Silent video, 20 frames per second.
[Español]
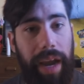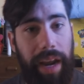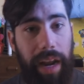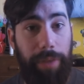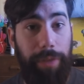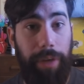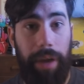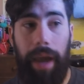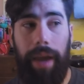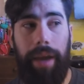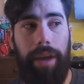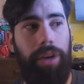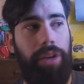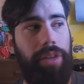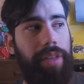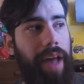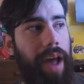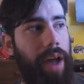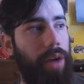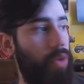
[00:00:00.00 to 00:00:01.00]
la gráfica que
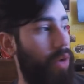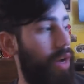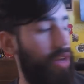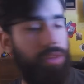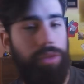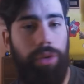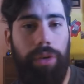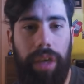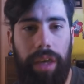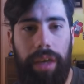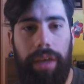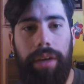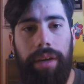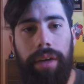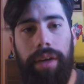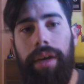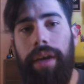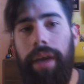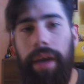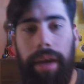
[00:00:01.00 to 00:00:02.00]
nos da Rock to King,
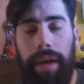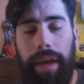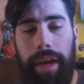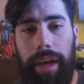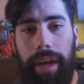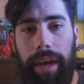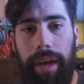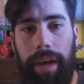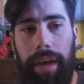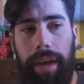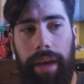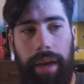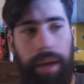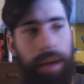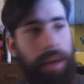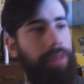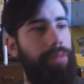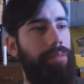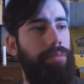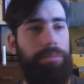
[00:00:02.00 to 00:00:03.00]

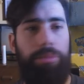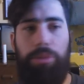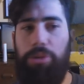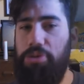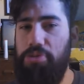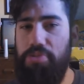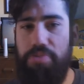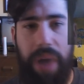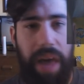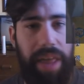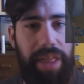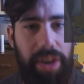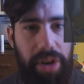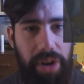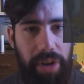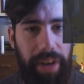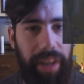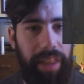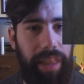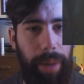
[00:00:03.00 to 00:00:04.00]
eh, un más
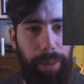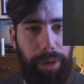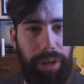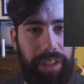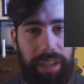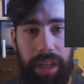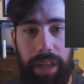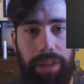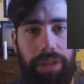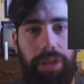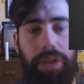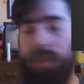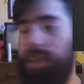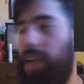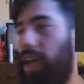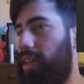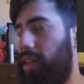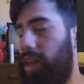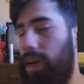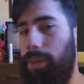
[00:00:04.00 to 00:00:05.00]
del 90%, o
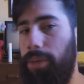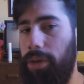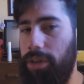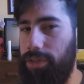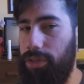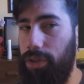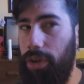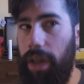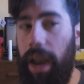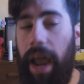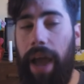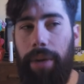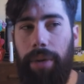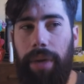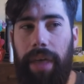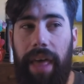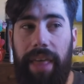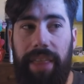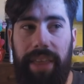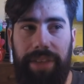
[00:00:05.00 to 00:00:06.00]
sea, tenemos toda la
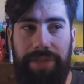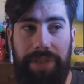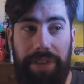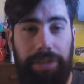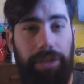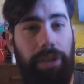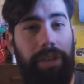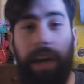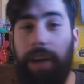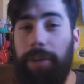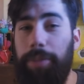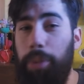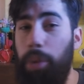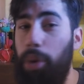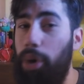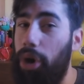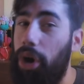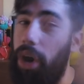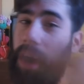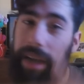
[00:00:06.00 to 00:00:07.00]
rueda desde Zodiac
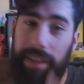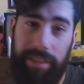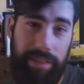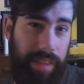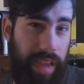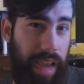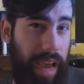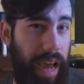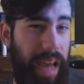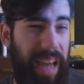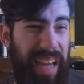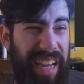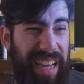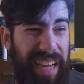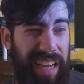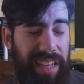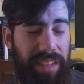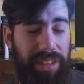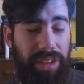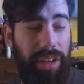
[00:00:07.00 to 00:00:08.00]
puro hasta
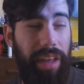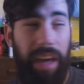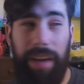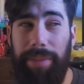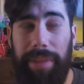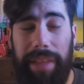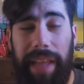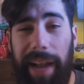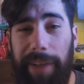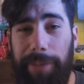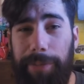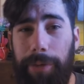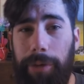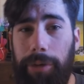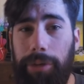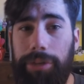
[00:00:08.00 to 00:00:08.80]
Zodiac Metal